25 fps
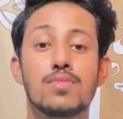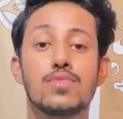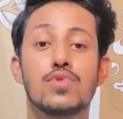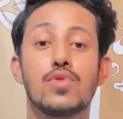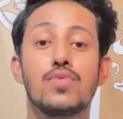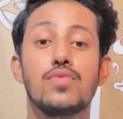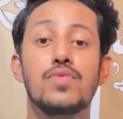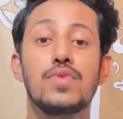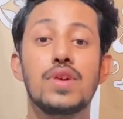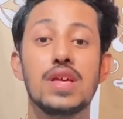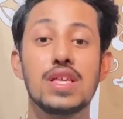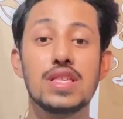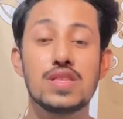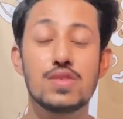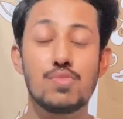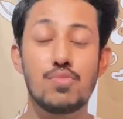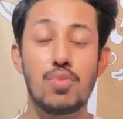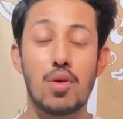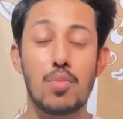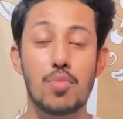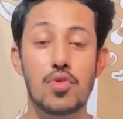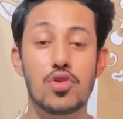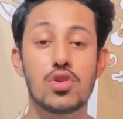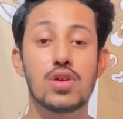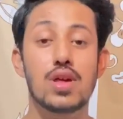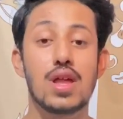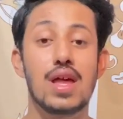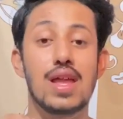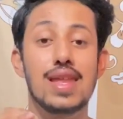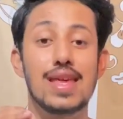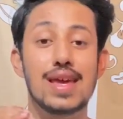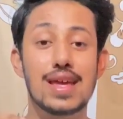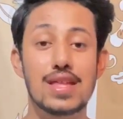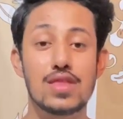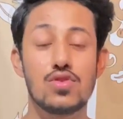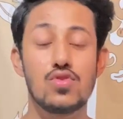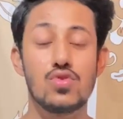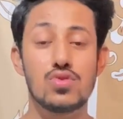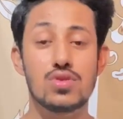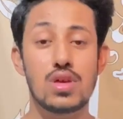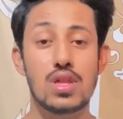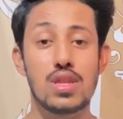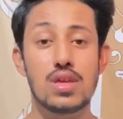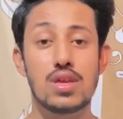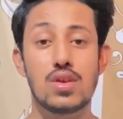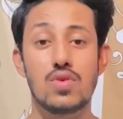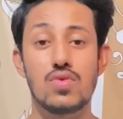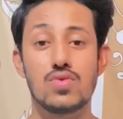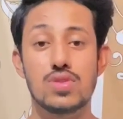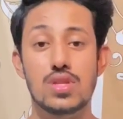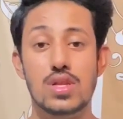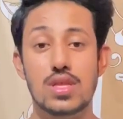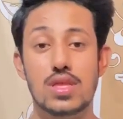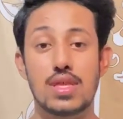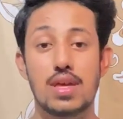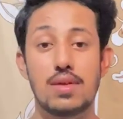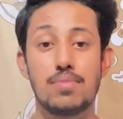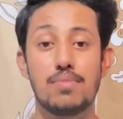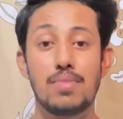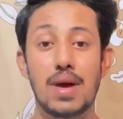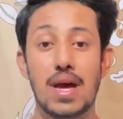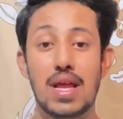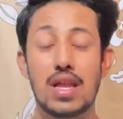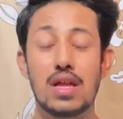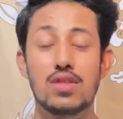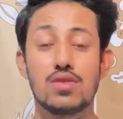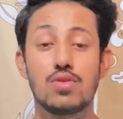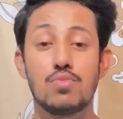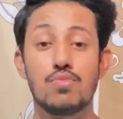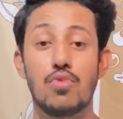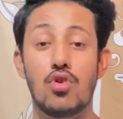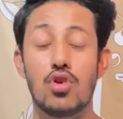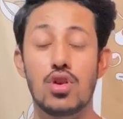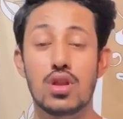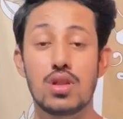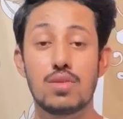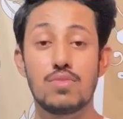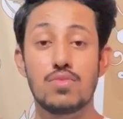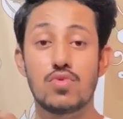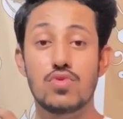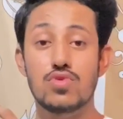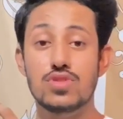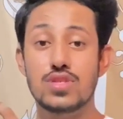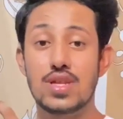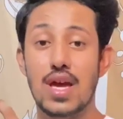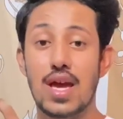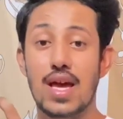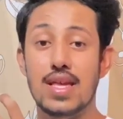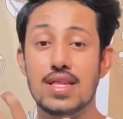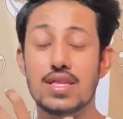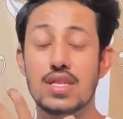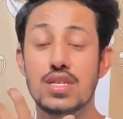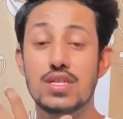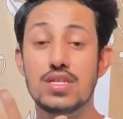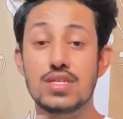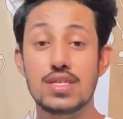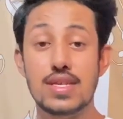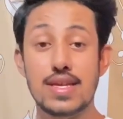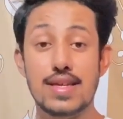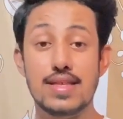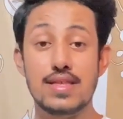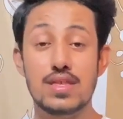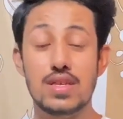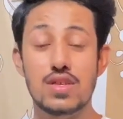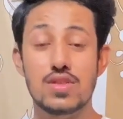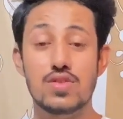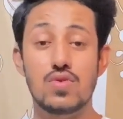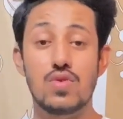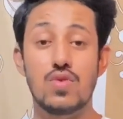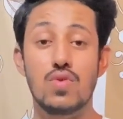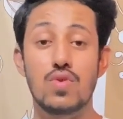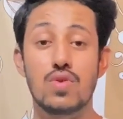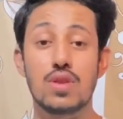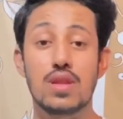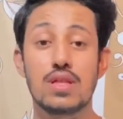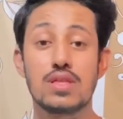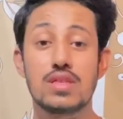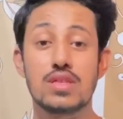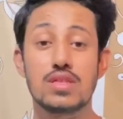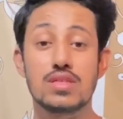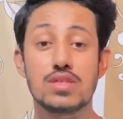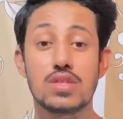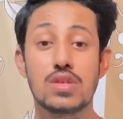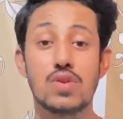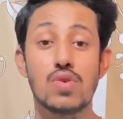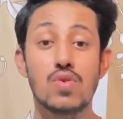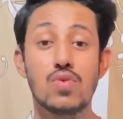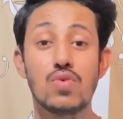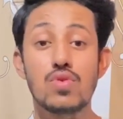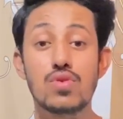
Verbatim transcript: तो वेन्स पॉप आउट कराने के दो तरीके हो सकते हैं पहला तो बॉडी में कुछ ऐसे चेंजेस होना जिससे